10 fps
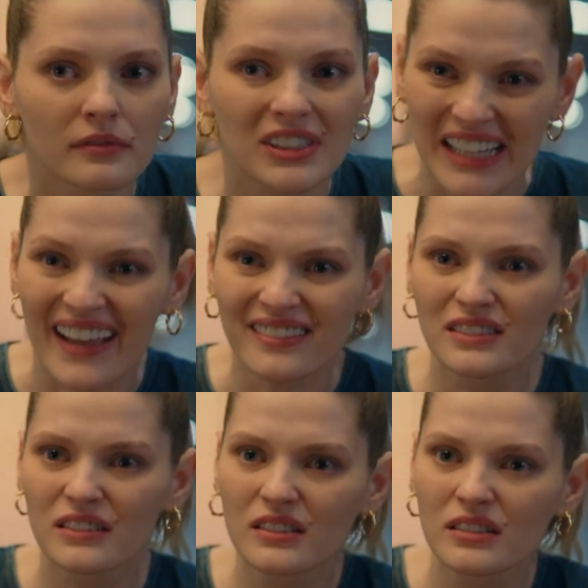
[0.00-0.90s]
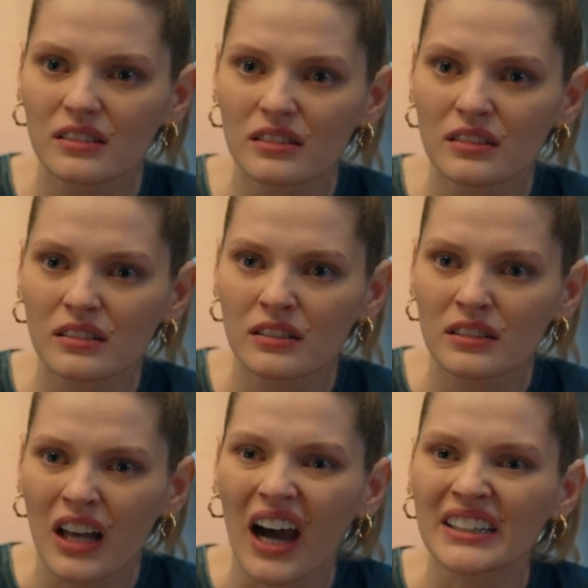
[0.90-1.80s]
وانت
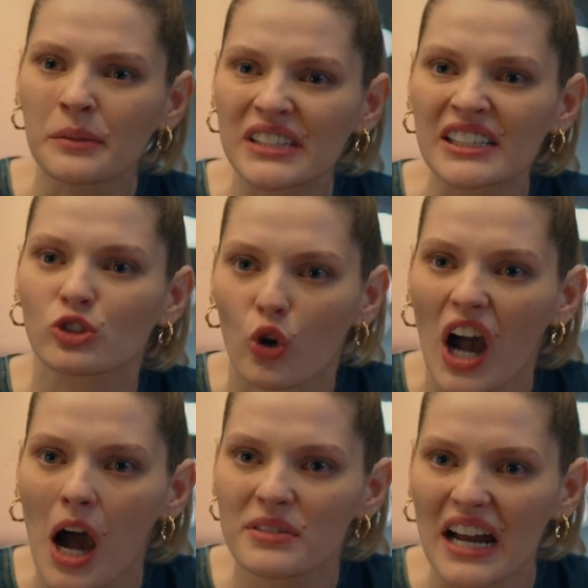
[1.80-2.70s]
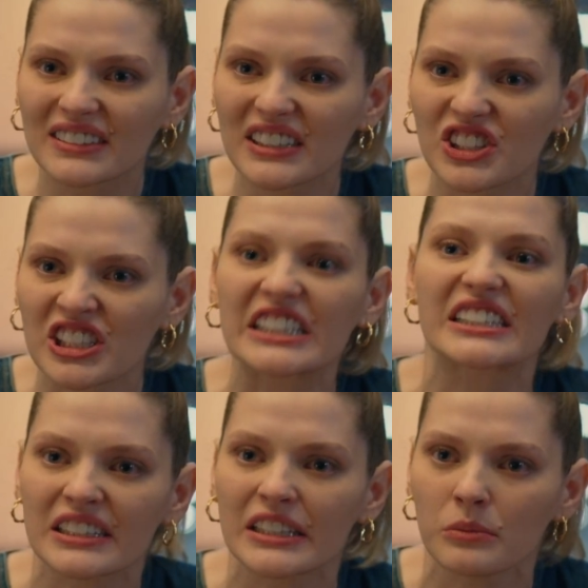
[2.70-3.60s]
مانك متضايق لأنه أمي تخلت
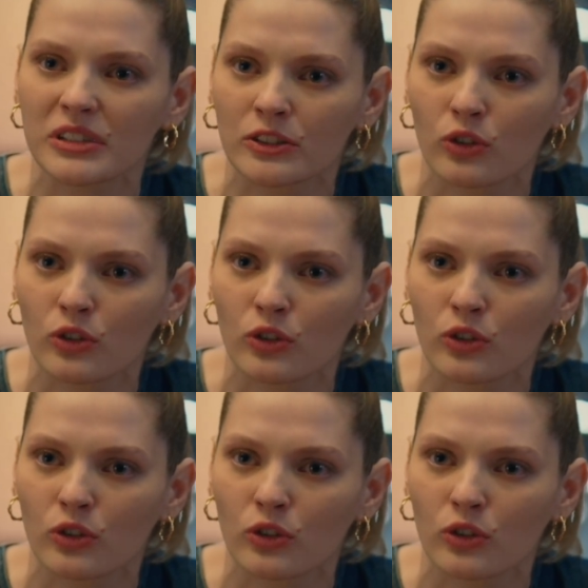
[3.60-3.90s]
عنك وزتتك